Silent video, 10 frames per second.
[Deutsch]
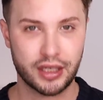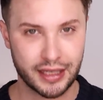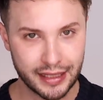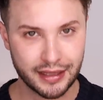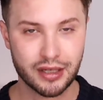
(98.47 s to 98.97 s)

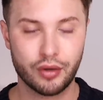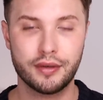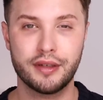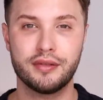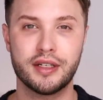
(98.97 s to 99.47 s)
klickt auf
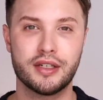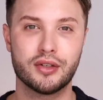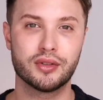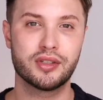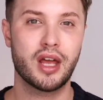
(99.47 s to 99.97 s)
die
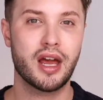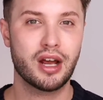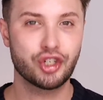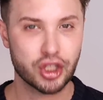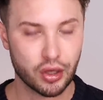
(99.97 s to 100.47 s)
Videos,
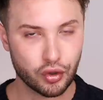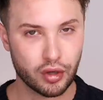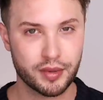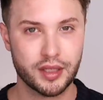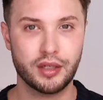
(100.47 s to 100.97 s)
Schaut,
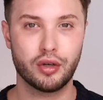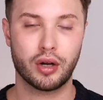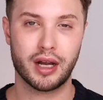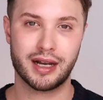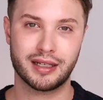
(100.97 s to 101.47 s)
ob ihr die
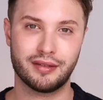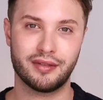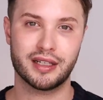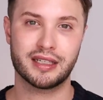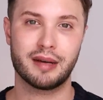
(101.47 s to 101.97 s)
Glocke
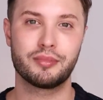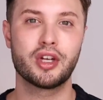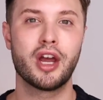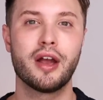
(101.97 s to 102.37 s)
aktiviert habt.